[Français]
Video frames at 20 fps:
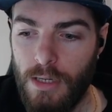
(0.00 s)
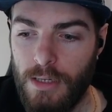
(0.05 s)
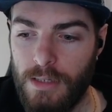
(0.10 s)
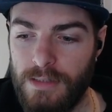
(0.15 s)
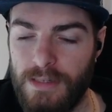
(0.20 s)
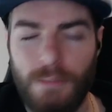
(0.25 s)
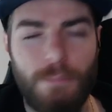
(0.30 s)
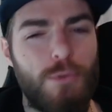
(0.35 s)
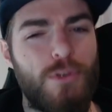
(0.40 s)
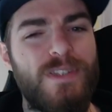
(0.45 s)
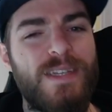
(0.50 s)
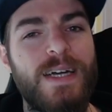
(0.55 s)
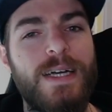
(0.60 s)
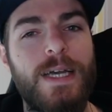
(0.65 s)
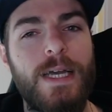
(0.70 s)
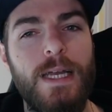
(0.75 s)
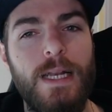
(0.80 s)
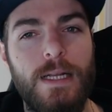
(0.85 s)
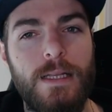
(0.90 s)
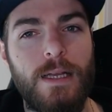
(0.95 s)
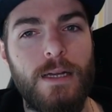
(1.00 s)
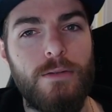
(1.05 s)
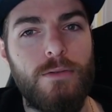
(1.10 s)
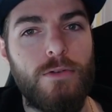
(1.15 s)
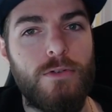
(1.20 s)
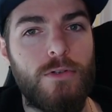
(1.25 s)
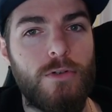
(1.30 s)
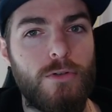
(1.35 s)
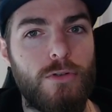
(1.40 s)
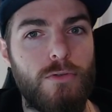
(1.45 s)
C'est un peu sacré la
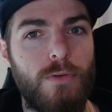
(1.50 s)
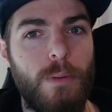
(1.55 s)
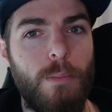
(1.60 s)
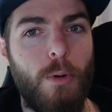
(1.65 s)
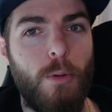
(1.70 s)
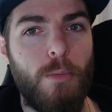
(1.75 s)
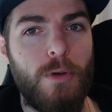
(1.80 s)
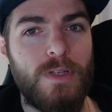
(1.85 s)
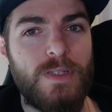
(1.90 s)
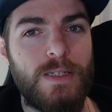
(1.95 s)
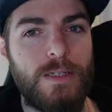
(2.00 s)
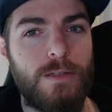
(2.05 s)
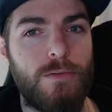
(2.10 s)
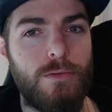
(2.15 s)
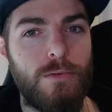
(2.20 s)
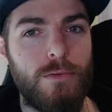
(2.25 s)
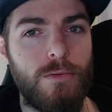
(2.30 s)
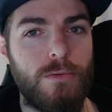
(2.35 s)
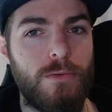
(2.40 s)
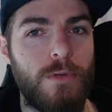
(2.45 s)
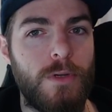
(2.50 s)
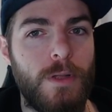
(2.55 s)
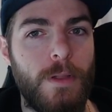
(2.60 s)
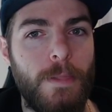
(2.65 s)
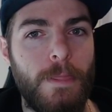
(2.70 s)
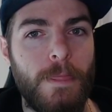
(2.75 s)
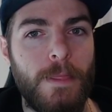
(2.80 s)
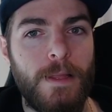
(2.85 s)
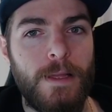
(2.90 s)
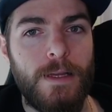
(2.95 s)
traduction, tu vois. Pour moi, c'est tu,
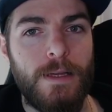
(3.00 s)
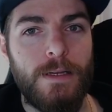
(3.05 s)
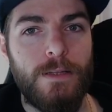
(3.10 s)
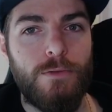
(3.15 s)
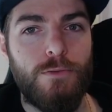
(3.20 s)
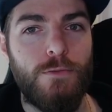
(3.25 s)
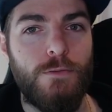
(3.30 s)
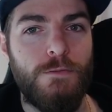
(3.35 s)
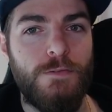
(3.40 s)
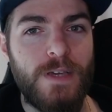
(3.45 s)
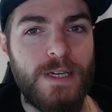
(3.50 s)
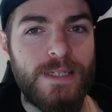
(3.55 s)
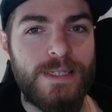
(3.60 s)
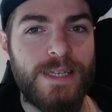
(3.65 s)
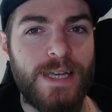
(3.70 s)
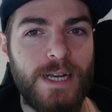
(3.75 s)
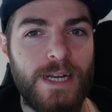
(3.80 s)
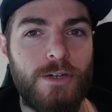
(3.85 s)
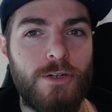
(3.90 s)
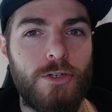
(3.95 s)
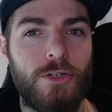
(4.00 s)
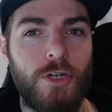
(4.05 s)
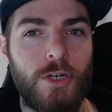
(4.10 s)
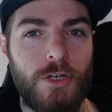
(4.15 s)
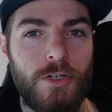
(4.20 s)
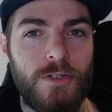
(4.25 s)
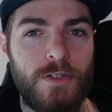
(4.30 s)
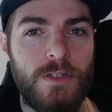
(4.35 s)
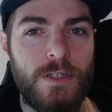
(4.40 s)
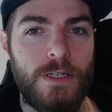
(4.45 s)
tu fixes quelque
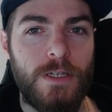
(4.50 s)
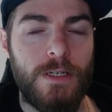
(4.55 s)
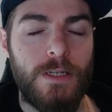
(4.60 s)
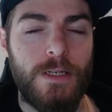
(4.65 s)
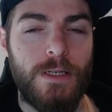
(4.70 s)
chose.